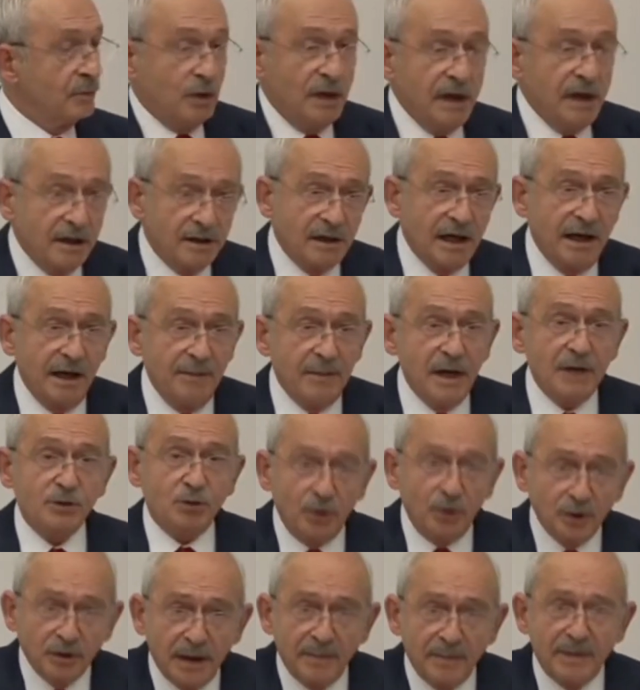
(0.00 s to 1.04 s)
Niye
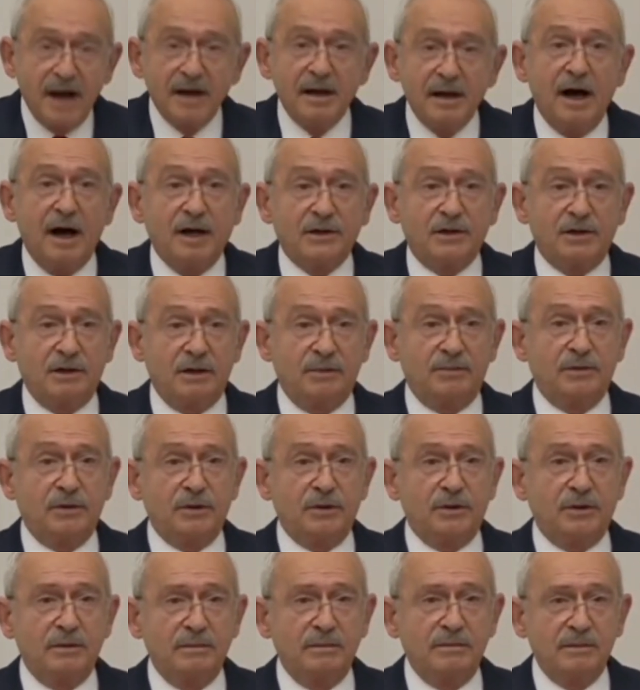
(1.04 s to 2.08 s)
diyemez onu da ben gayet iyi
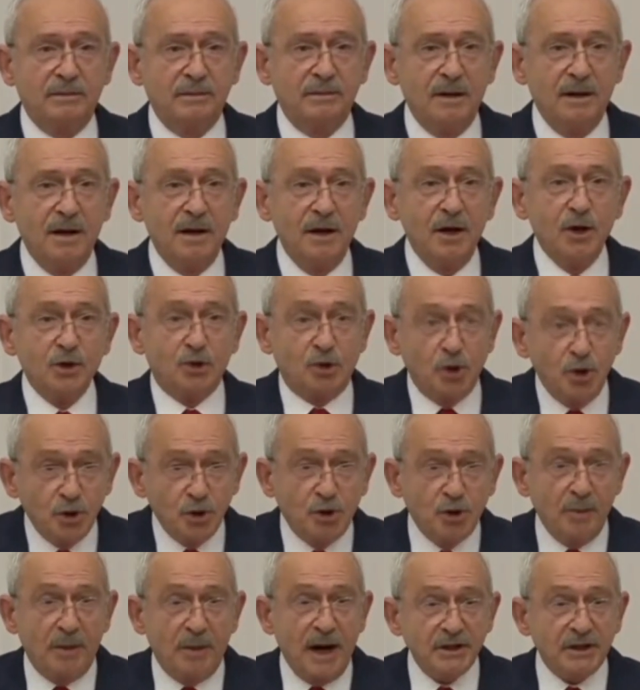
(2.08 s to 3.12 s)
biliyorum.
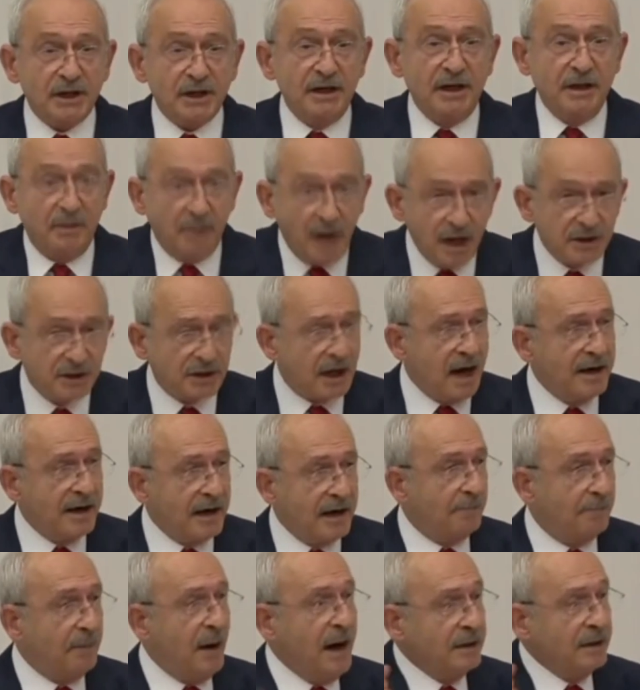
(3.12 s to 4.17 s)
Çünkü başkanı başkan
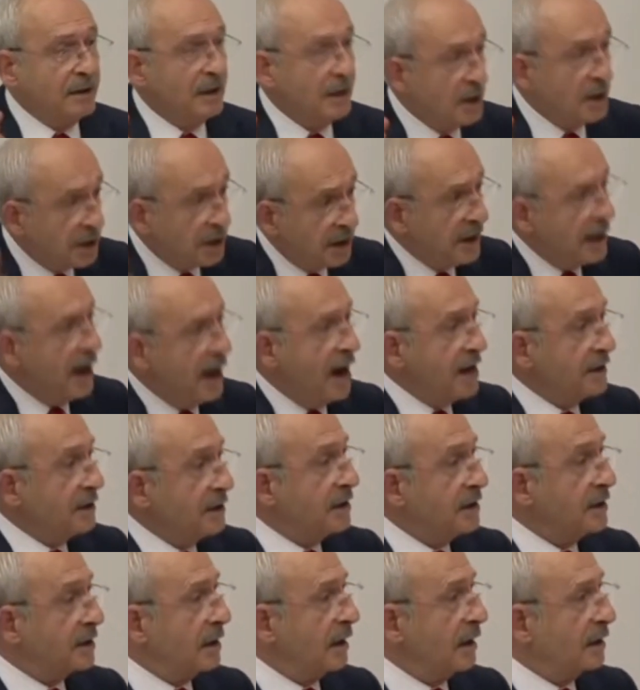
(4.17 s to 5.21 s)
yapan yine
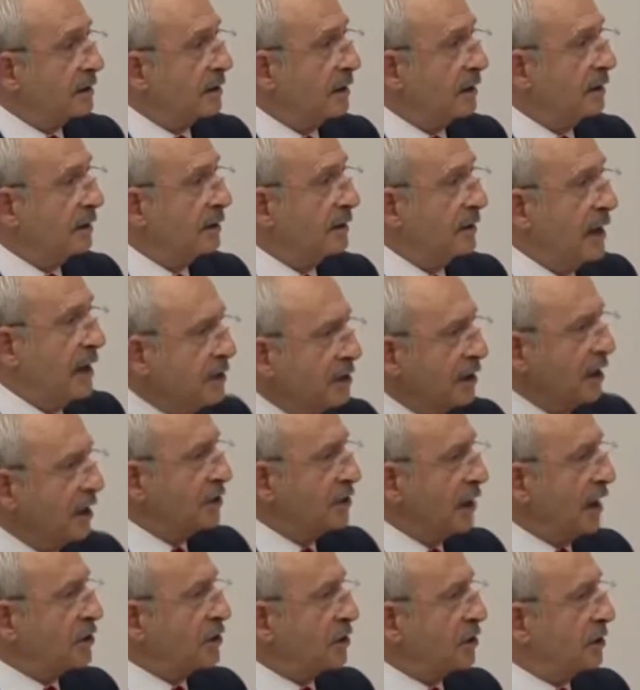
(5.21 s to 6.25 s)
aynı irade. Ne
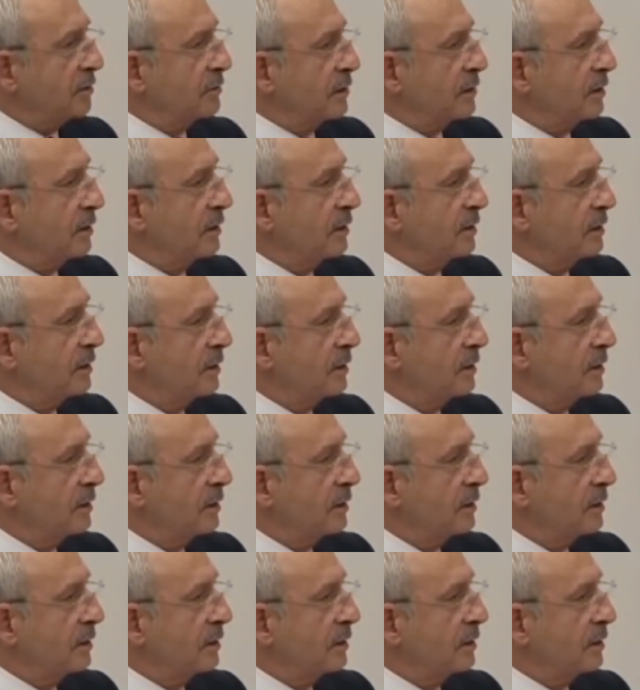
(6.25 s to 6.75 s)
diyecek şimdi?